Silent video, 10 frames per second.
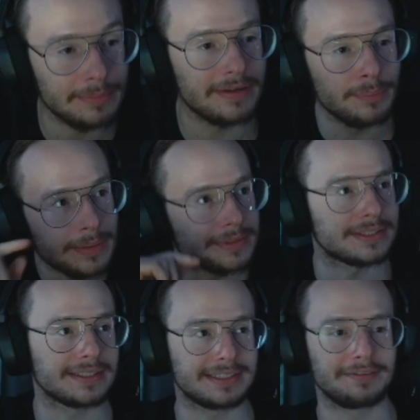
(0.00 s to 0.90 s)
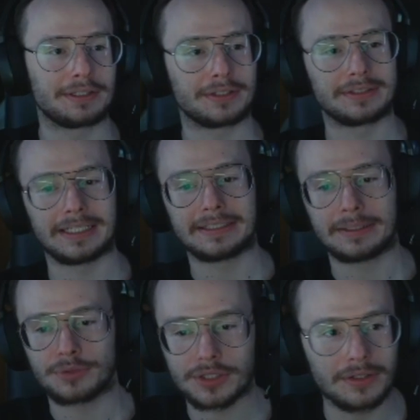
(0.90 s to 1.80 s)
Ja mam pan, co jest next level
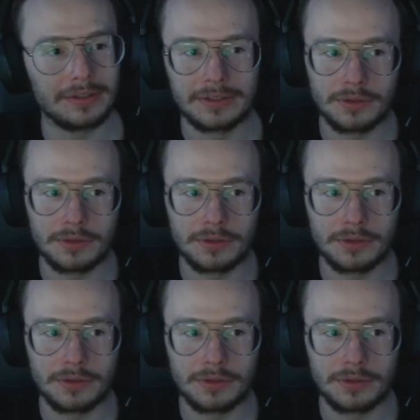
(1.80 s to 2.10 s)
contentem, czego